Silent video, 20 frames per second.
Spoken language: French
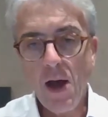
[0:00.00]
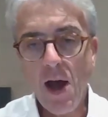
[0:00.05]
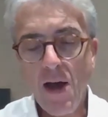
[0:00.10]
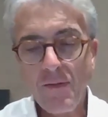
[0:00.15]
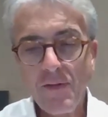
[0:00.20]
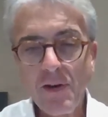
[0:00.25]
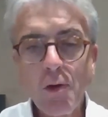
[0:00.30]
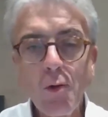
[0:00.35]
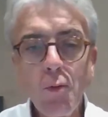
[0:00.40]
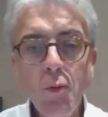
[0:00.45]

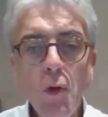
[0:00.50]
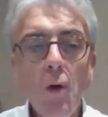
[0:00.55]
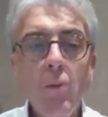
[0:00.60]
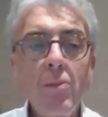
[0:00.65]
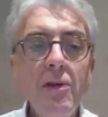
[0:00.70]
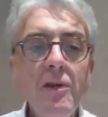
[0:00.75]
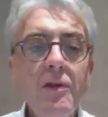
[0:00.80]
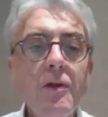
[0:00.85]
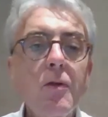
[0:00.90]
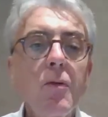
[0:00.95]
avec une
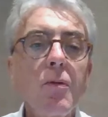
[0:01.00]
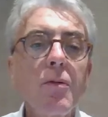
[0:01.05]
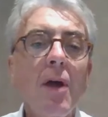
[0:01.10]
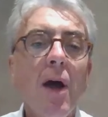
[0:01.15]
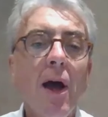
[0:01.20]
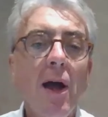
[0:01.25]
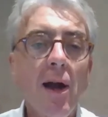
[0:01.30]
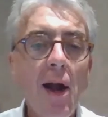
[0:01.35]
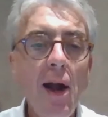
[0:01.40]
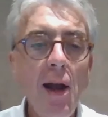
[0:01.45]
ambition
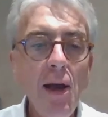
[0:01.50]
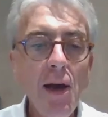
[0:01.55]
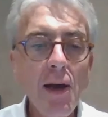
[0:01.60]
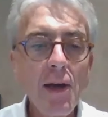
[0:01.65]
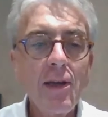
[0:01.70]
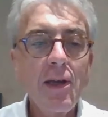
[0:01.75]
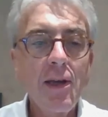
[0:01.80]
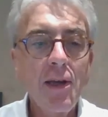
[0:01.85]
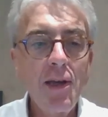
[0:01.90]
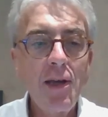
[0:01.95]
très
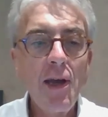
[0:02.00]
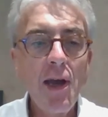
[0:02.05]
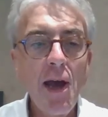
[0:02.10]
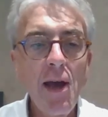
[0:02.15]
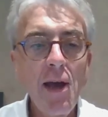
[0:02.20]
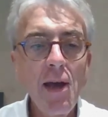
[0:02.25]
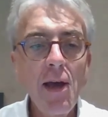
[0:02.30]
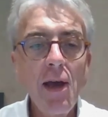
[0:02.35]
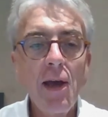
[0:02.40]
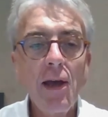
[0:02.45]
claire qui
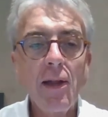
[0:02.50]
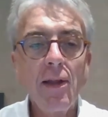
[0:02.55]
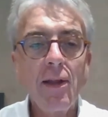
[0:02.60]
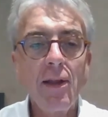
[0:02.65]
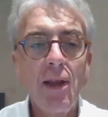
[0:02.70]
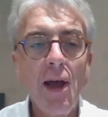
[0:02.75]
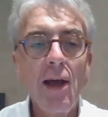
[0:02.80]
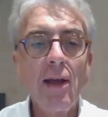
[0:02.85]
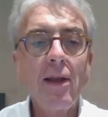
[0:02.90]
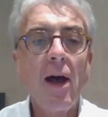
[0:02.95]
est
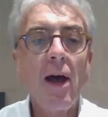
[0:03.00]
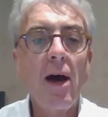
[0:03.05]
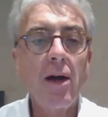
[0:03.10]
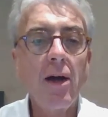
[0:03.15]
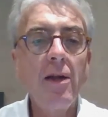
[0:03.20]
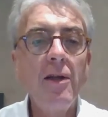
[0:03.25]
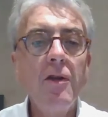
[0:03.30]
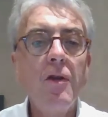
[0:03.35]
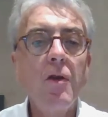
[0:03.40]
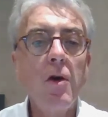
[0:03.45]
d'être un
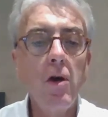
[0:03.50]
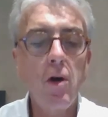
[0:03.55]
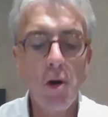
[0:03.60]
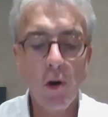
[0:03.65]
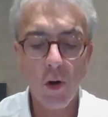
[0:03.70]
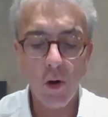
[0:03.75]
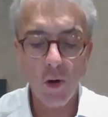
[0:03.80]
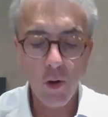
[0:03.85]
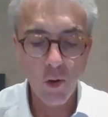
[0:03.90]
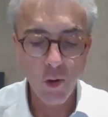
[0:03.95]

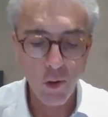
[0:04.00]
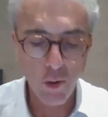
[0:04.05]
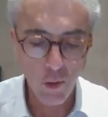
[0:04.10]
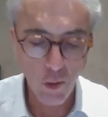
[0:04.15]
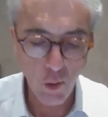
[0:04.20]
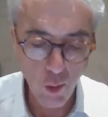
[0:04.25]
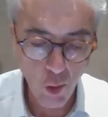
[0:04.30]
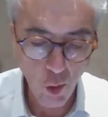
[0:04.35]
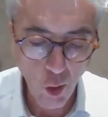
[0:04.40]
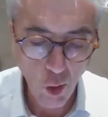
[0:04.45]
leader
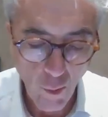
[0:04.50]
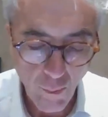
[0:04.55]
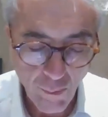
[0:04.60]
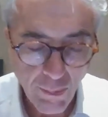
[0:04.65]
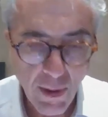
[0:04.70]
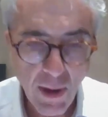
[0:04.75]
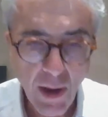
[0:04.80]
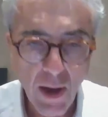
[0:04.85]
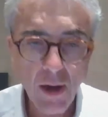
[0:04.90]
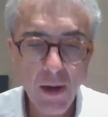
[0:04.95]

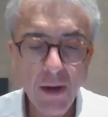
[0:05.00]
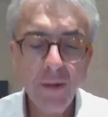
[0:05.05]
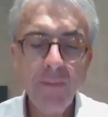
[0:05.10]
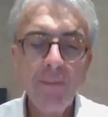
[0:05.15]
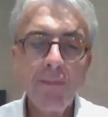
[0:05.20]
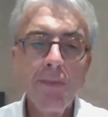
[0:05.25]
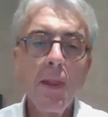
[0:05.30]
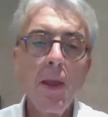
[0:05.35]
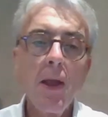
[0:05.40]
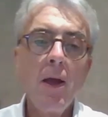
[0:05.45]
européen
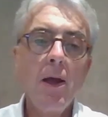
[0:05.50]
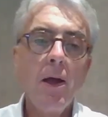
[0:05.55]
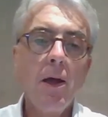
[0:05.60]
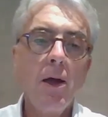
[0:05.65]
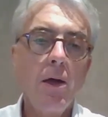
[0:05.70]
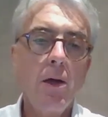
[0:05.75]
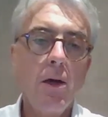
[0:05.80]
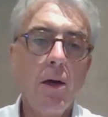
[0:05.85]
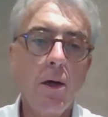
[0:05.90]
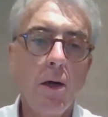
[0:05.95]

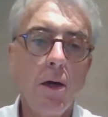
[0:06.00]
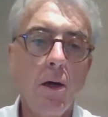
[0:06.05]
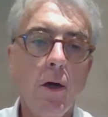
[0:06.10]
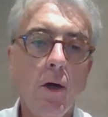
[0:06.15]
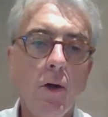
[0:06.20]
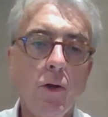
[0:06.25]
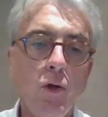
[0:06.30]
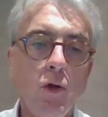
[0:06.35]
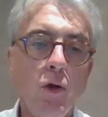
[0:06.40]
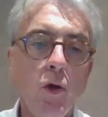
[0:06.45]

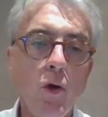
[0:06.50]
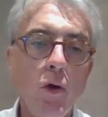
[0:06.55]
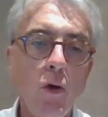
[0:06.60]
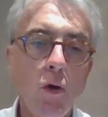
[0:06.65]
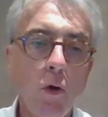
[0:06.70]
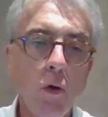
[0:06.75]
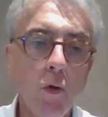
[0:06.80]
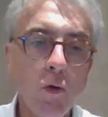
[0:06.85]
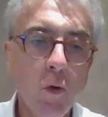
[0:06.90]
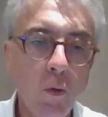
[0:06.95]

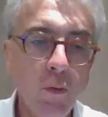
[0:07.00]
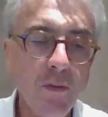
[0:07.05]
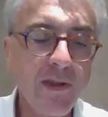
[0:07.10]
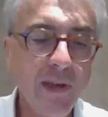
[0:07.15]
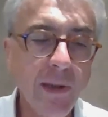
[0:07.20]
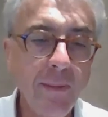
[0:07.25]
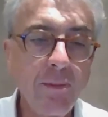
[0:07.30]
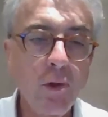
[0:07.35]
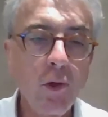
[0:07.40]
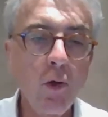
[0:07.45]
de
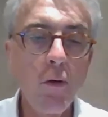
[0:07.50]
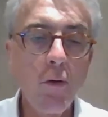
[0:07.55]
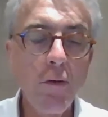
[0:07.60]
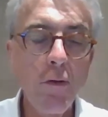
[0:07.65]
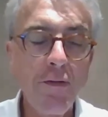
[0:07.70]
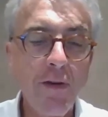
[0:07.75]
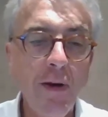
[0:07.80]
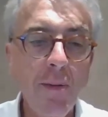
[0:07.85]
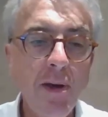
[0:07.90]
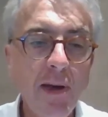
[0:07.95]
conception,
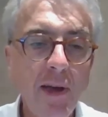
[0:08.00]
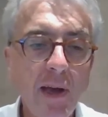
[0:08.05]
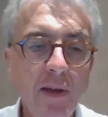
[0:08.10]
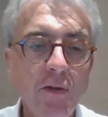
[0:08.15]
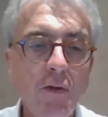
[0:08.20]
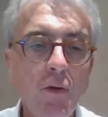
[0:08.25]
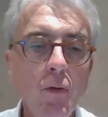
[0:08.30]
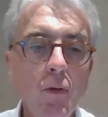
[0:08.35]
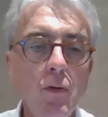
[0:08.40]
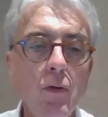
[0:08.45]

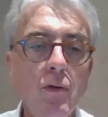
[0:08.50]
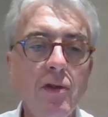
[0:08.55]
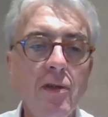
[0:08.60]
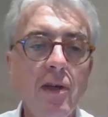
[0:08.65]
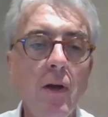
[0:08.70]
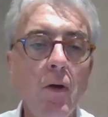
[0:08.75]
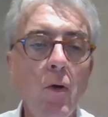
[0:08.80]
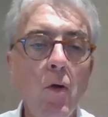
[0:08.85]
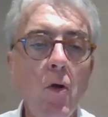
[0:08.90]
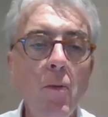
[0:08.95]
fabrication de
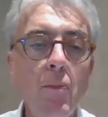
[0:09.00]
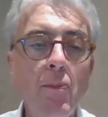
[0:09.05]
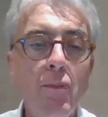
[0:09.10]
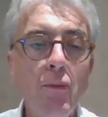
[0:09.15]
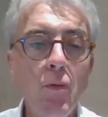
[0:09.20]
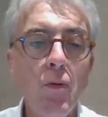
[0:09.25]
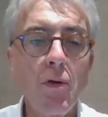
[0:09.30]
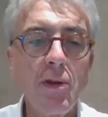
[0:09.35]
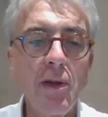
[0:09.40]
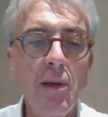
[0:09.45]
cellules
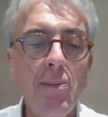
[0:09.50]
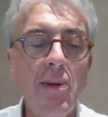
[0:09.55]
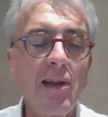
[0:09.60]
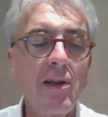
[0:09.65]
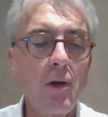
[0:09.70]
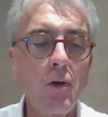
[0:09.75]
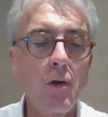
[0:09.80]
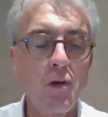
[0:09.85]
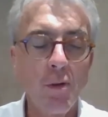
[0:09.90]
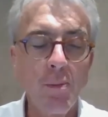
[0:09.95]
pour des
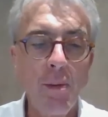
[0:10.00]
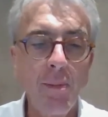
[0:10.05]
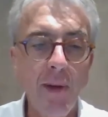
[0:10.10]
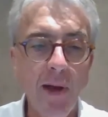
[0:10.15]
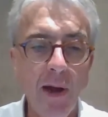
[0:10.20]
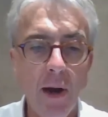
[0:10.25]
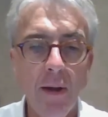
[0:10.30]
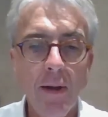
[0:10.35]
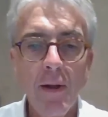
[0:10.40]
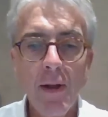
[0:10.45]
batteries
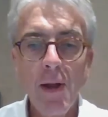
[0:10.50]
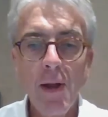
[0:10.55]
automobiles.